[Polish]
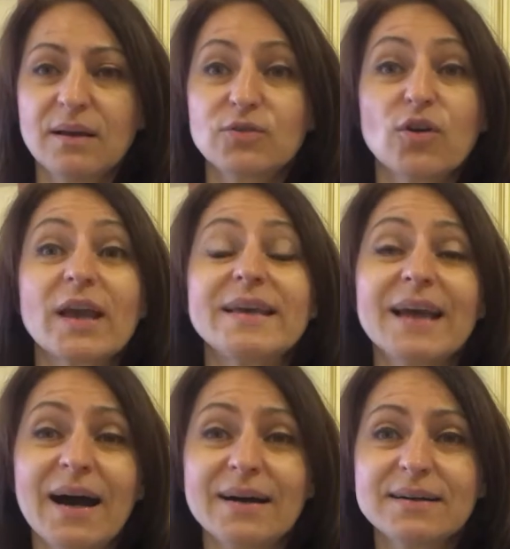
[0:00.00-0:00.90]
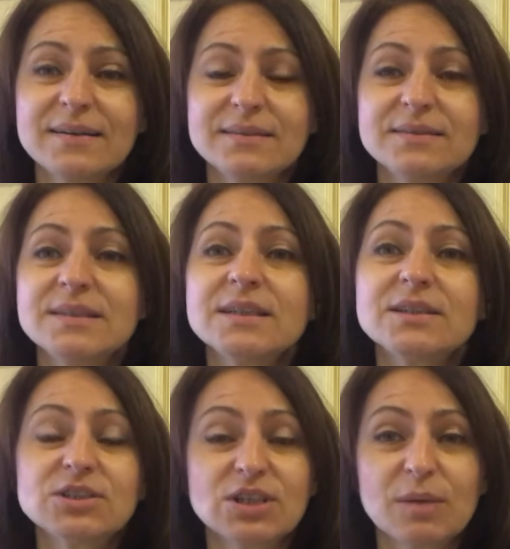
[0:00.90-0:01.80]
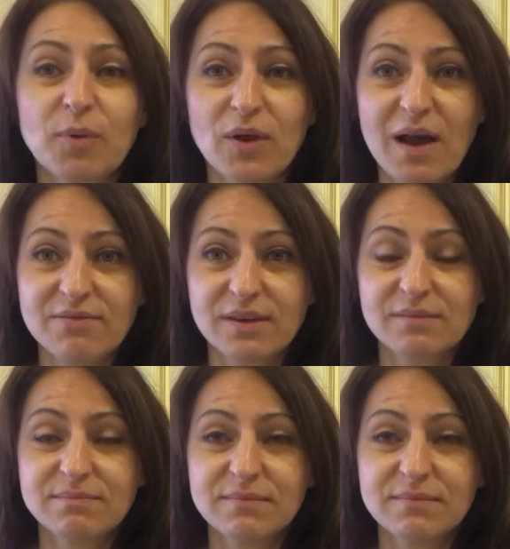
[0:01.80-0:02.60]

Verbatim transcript: Twoje jak nigdy się nie pojawi.